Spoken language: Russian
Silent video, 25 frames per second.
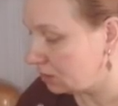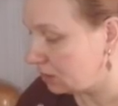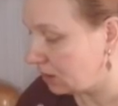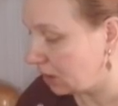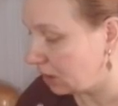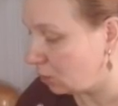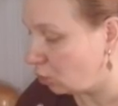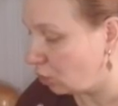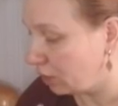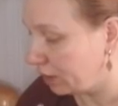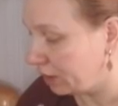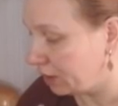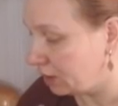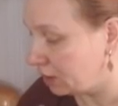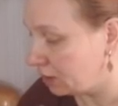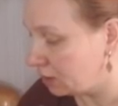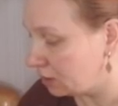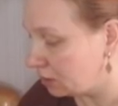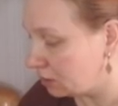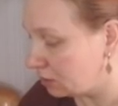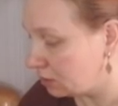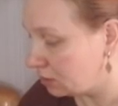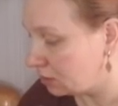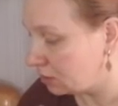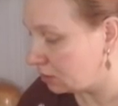такой,
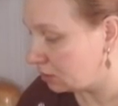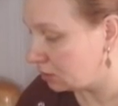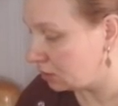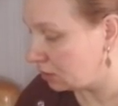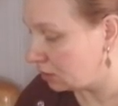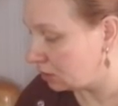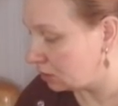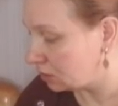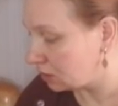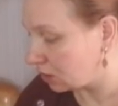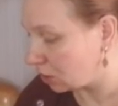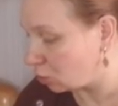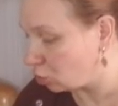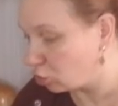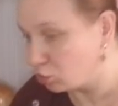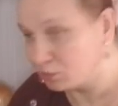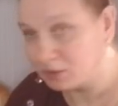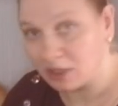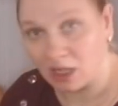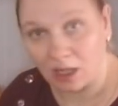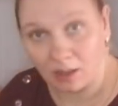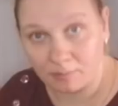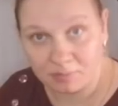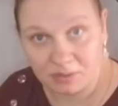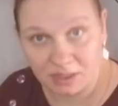такой у
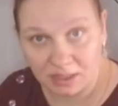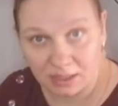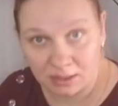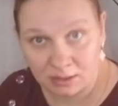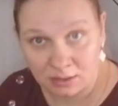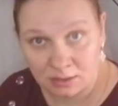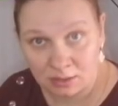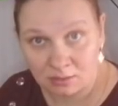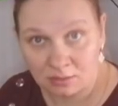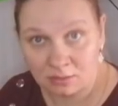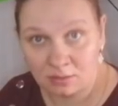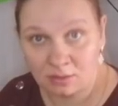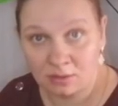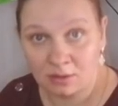меня обед.